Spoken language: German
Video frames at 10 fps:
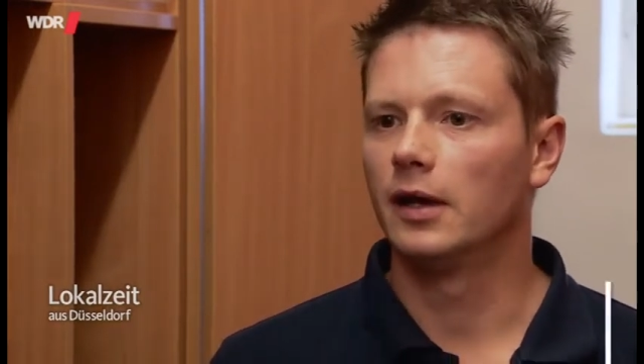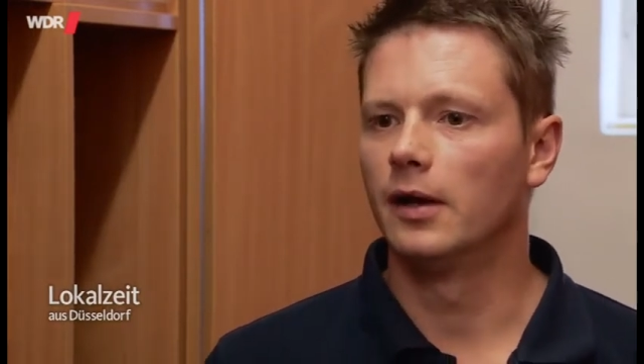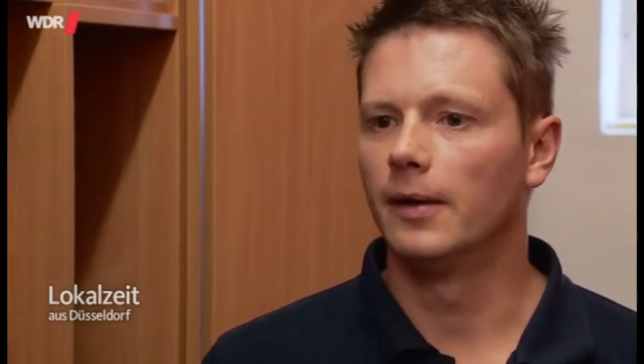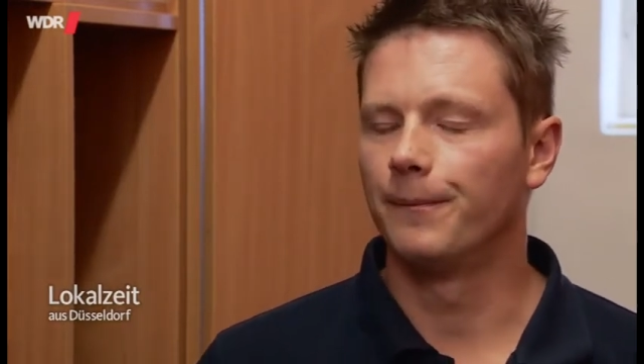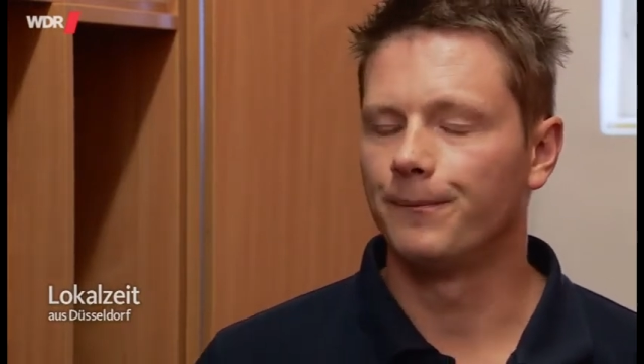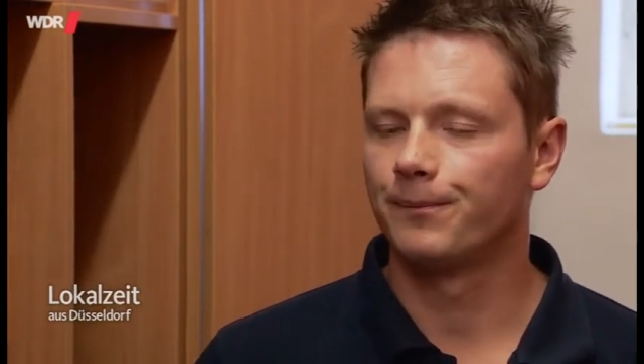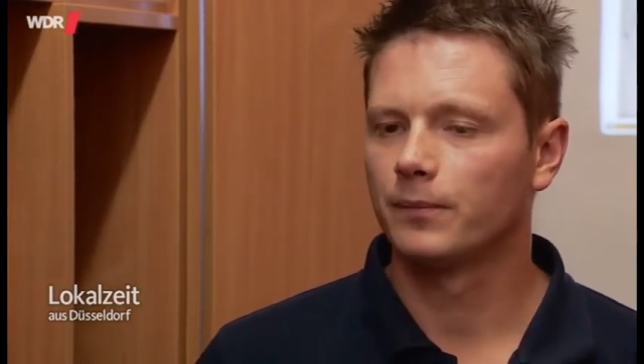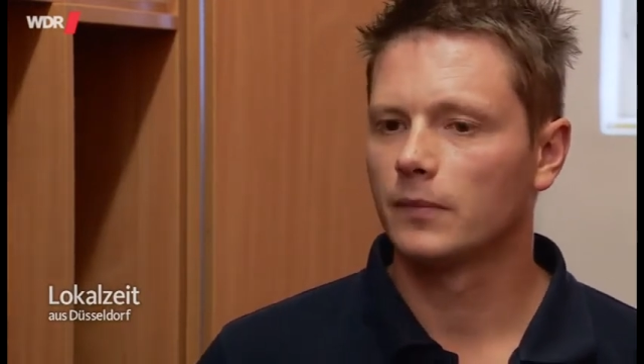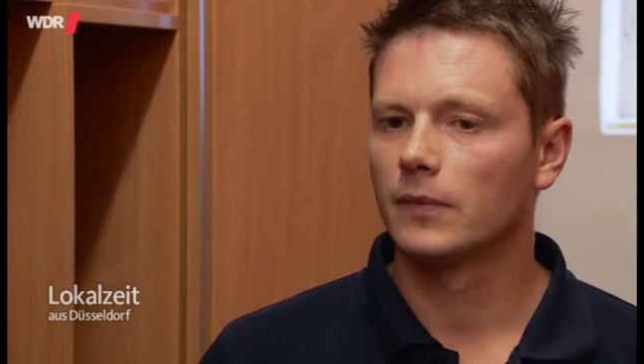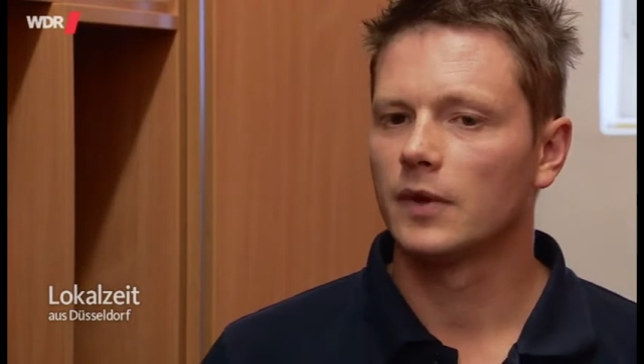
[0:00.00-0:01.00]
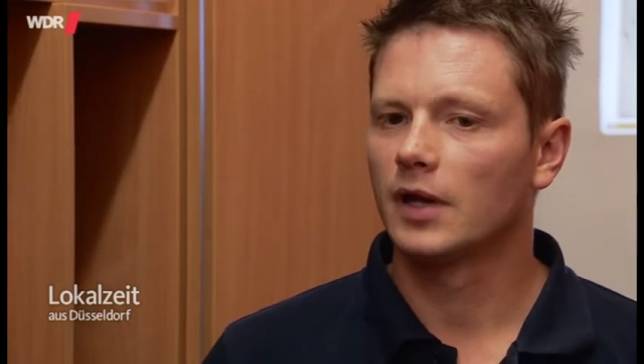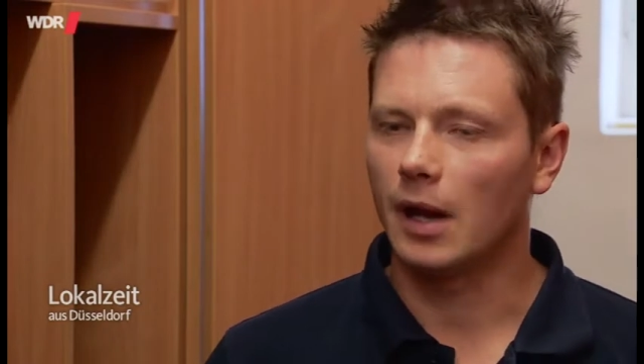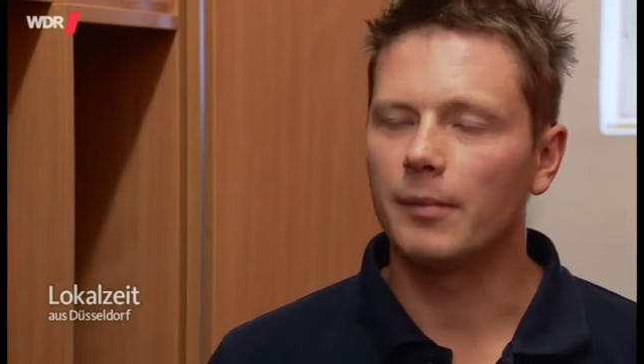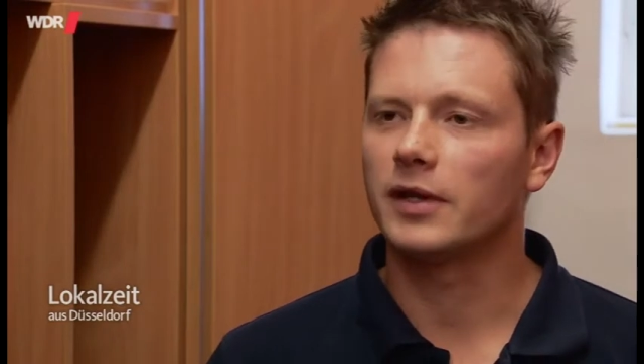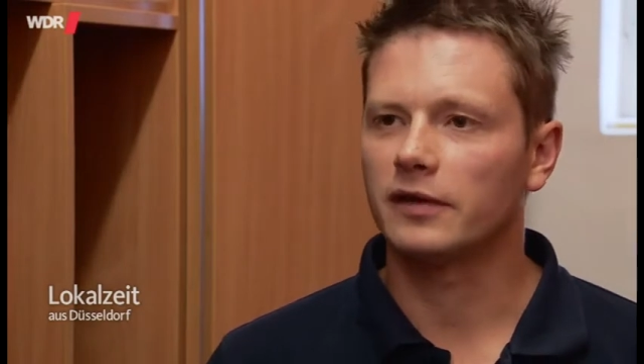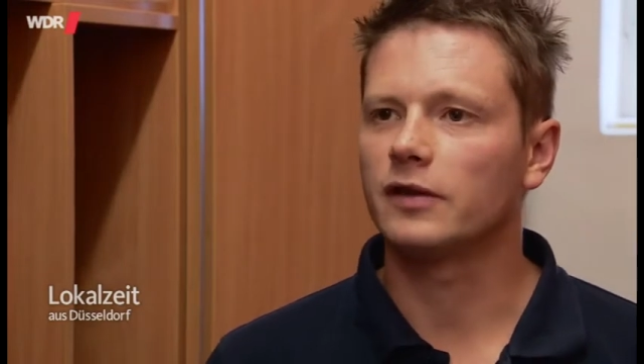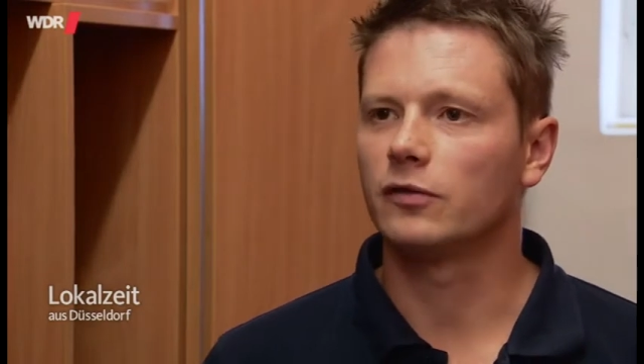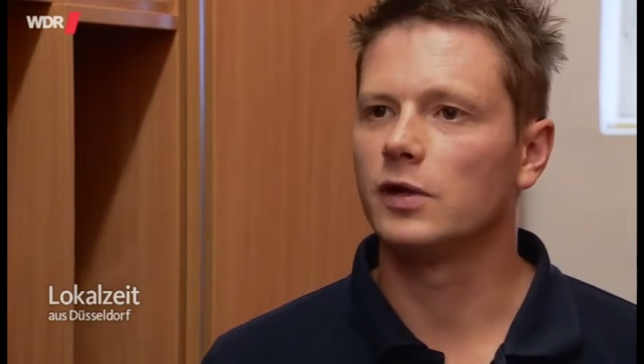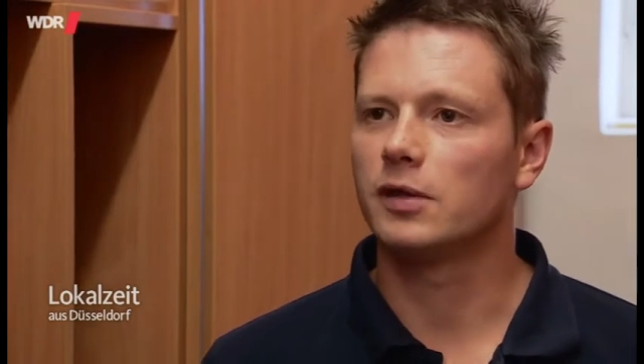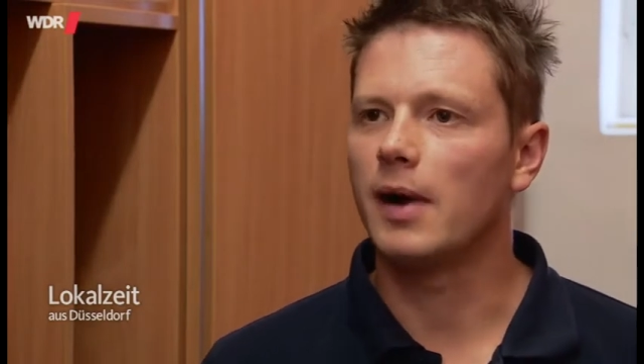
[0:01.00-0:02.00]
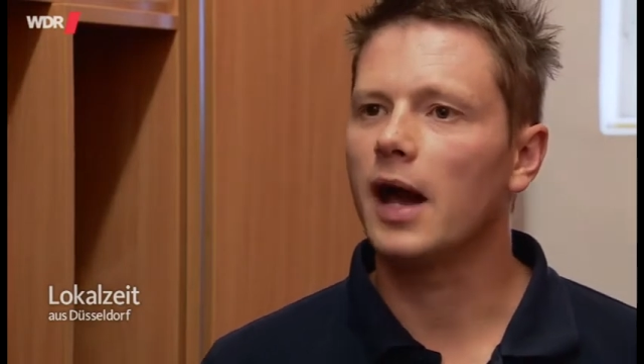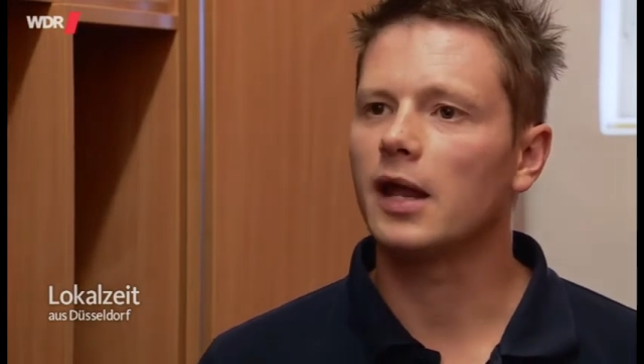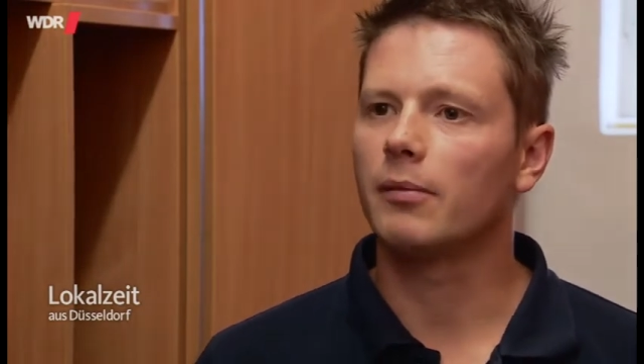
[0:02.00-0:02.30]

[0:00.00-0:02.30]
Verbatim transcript: ähm, kann man das natürlich machen.